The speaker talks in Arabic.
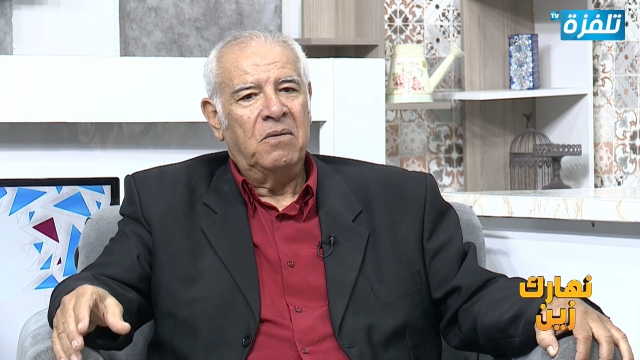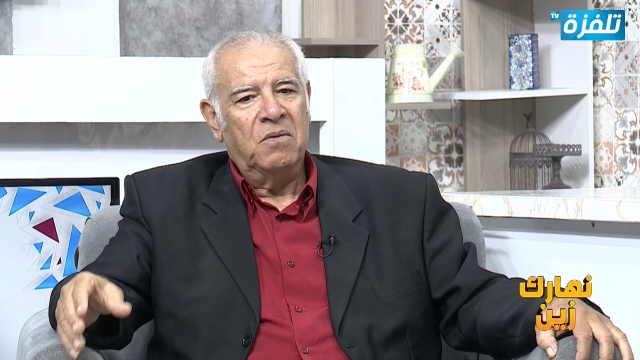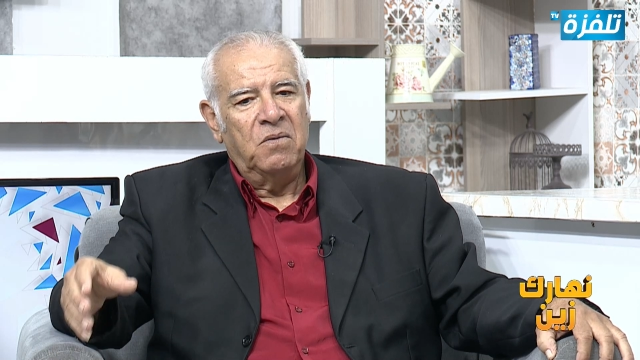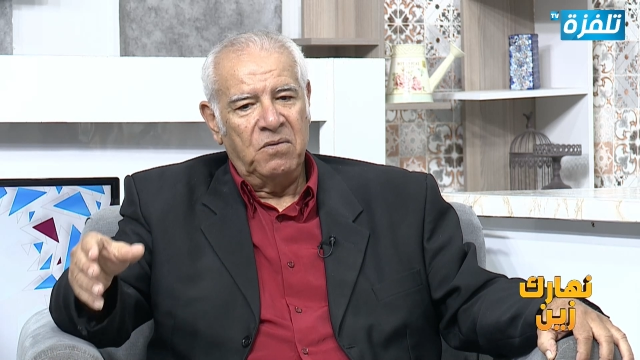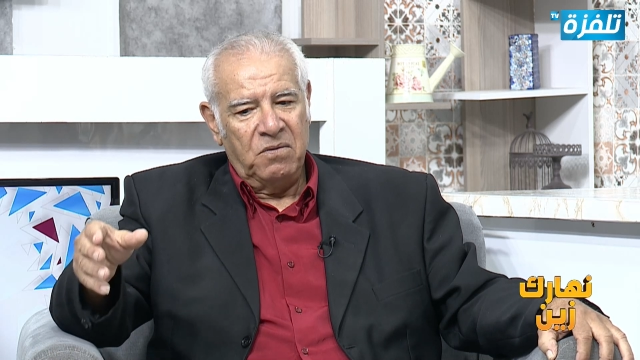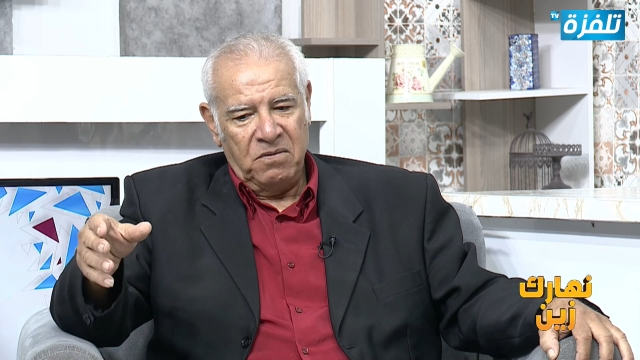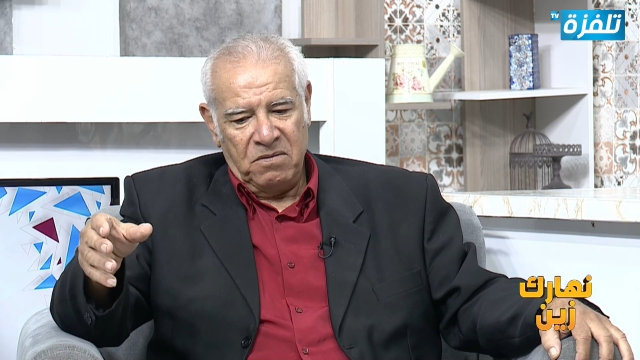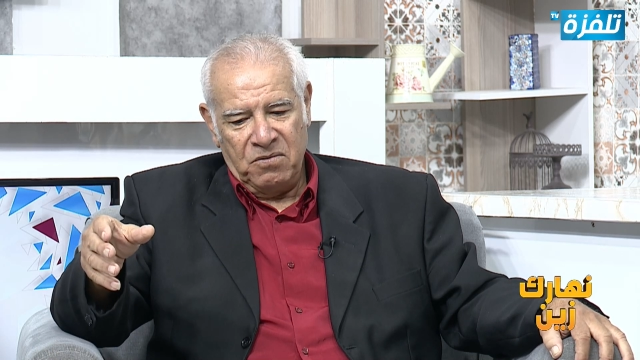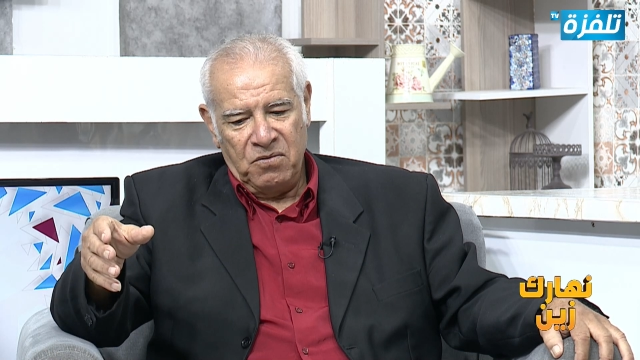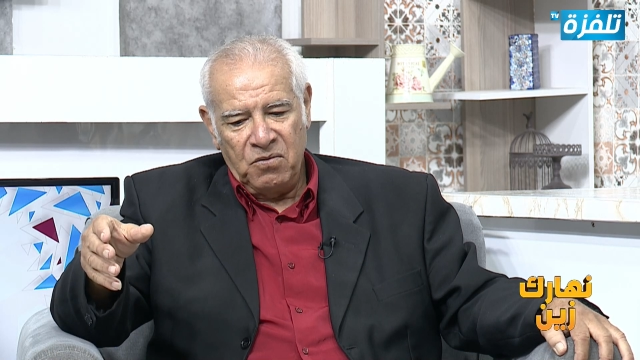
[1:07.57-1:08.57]

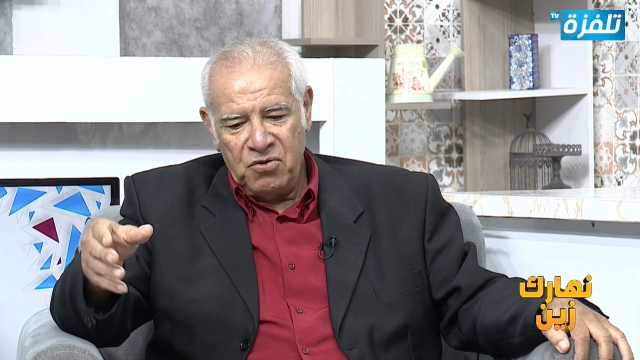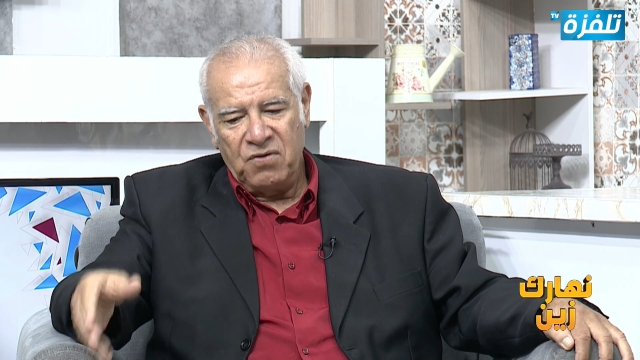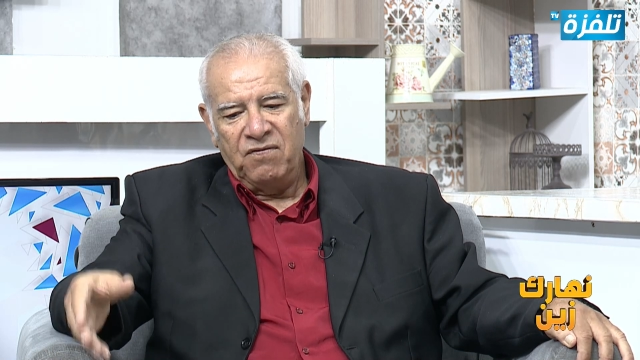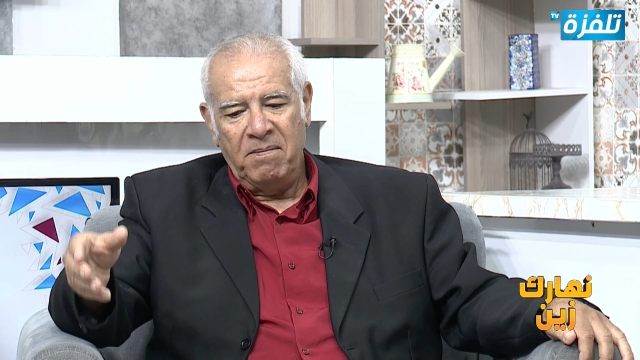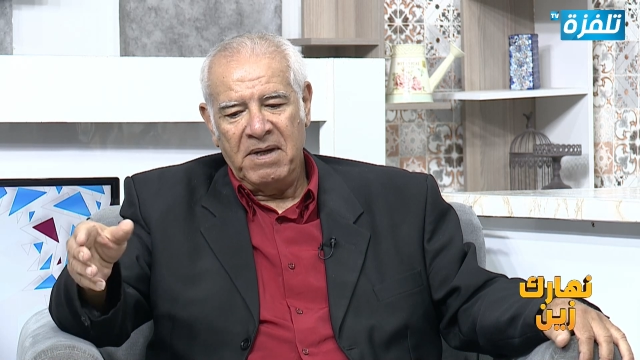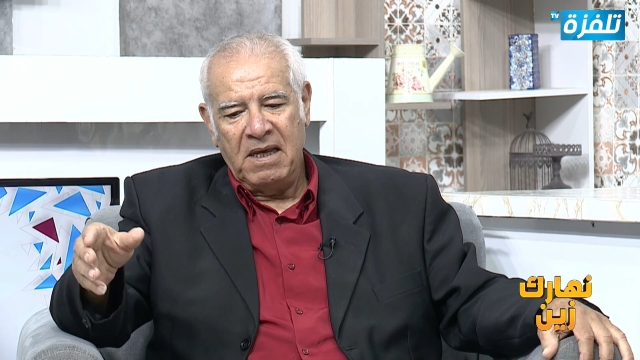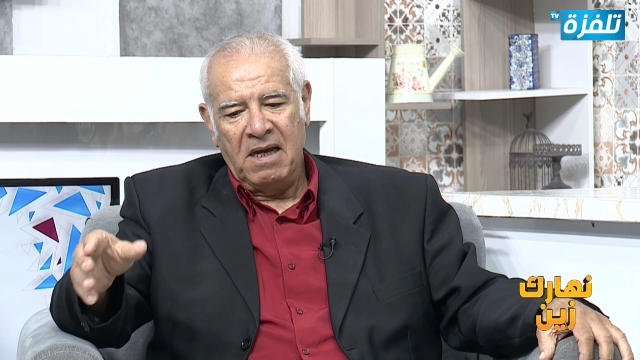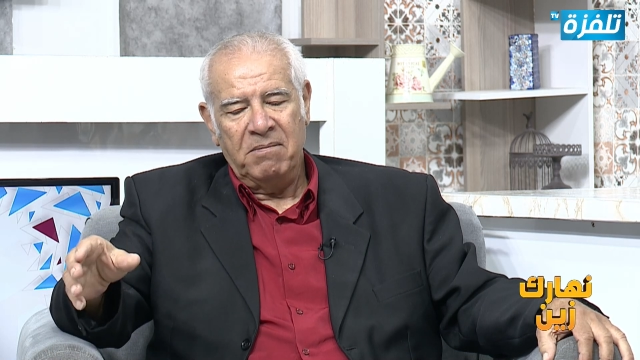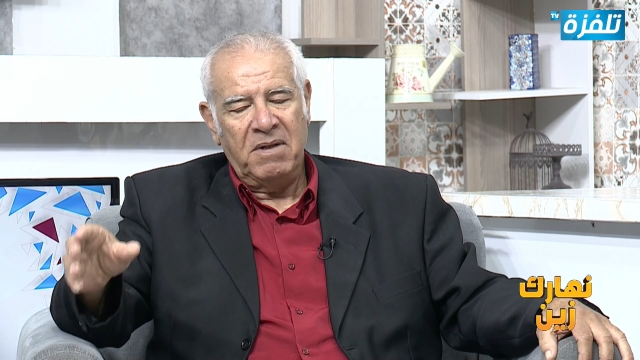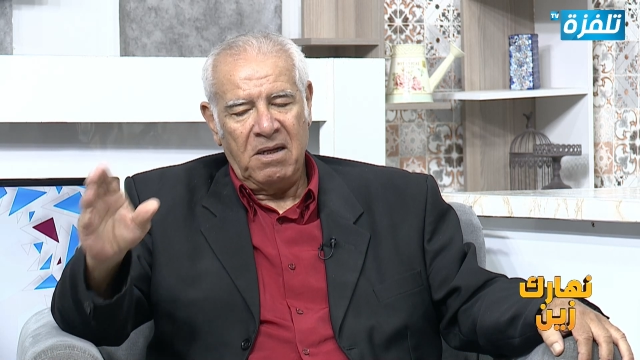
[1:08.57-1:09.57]
ونشوف
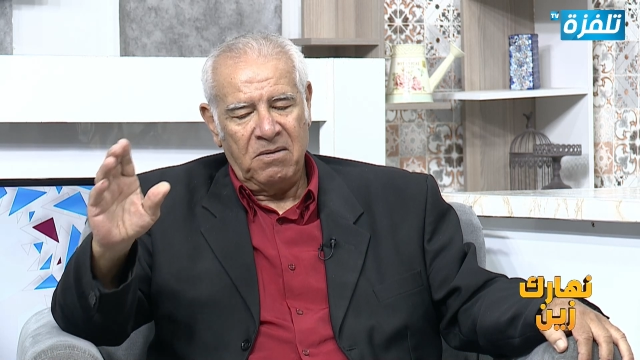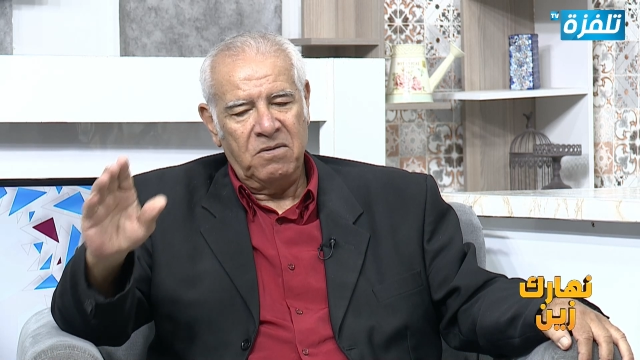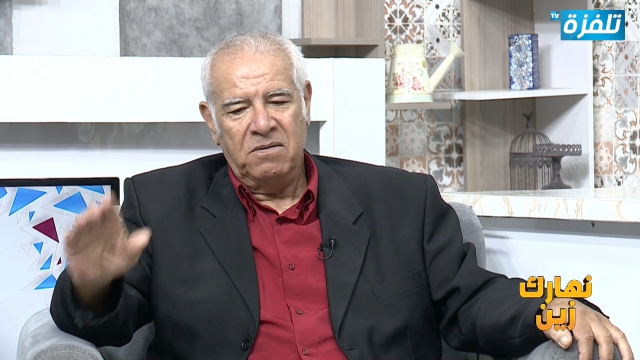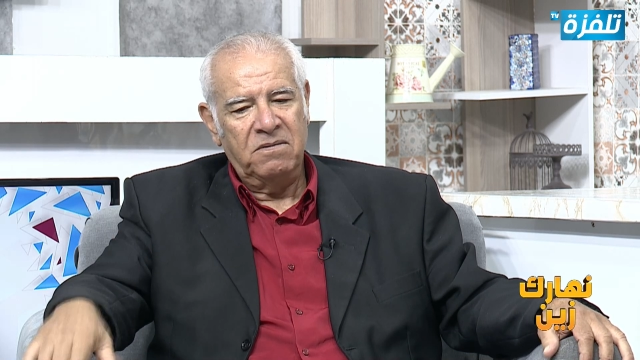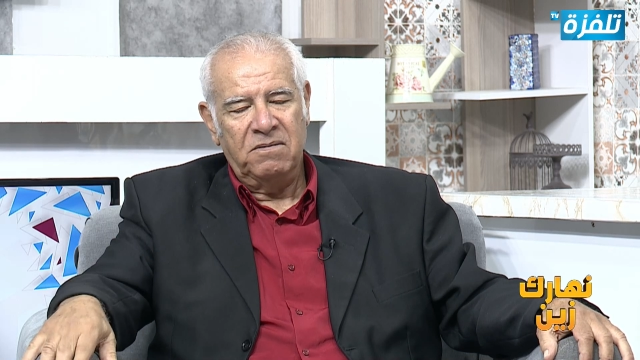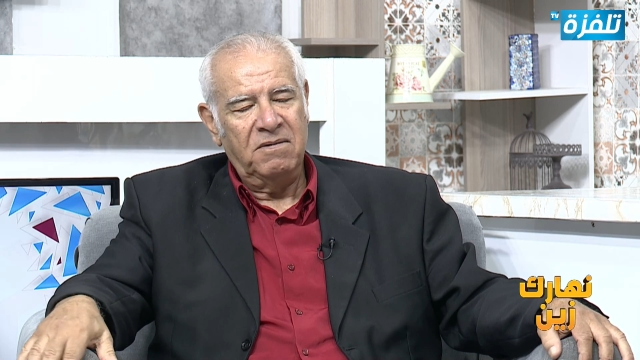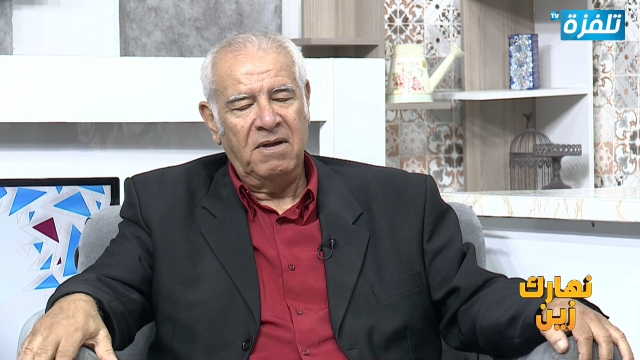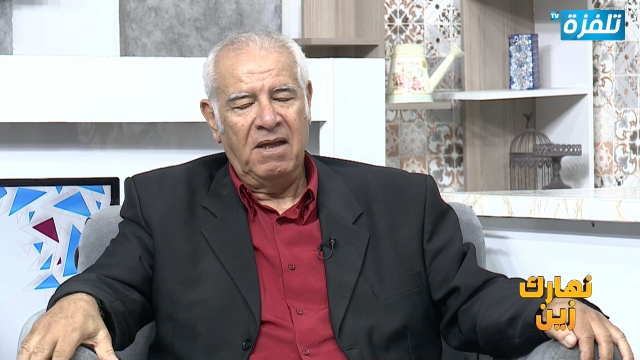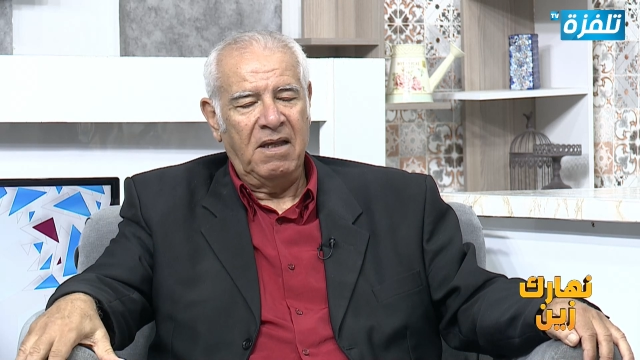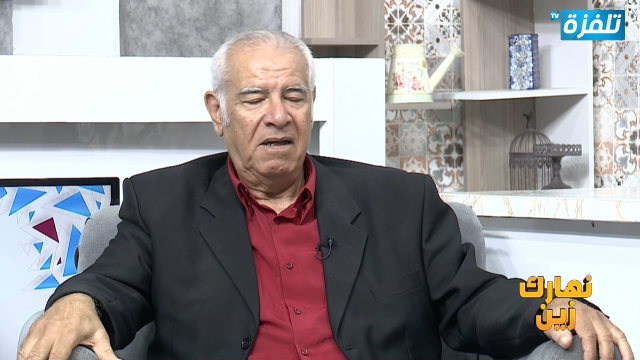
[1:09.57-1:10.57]
المكان نتاعو
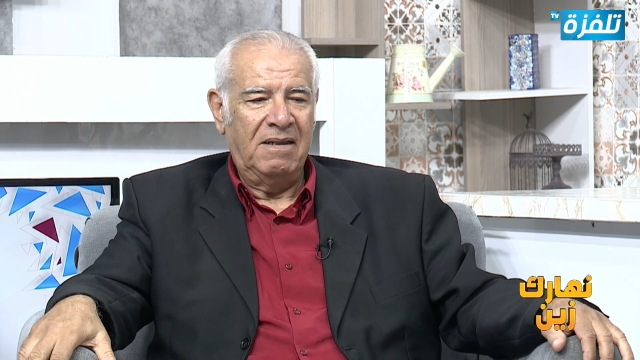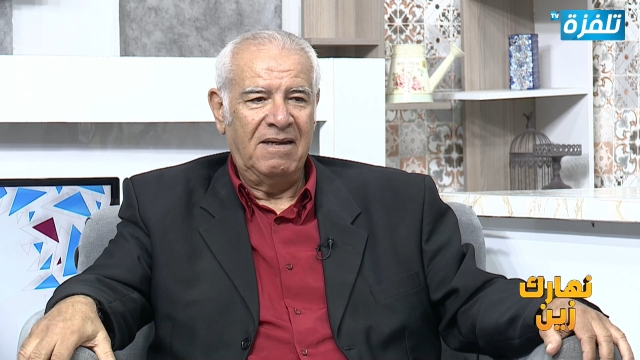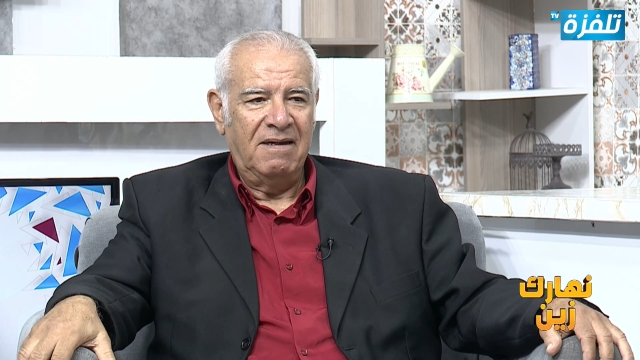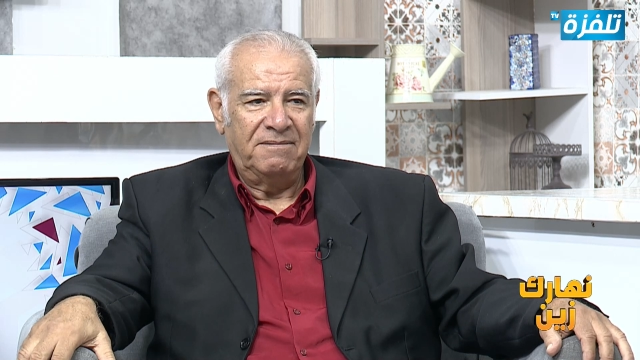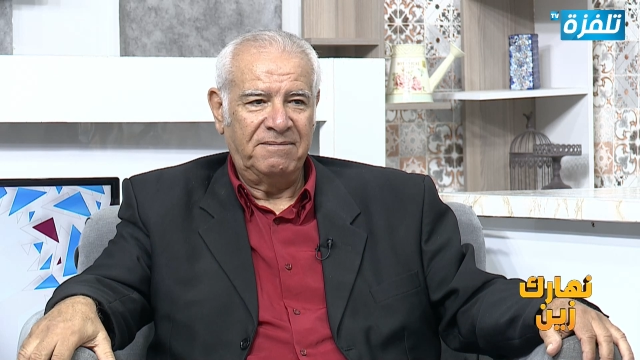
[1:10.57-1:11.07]
وهذيك هي الدنيا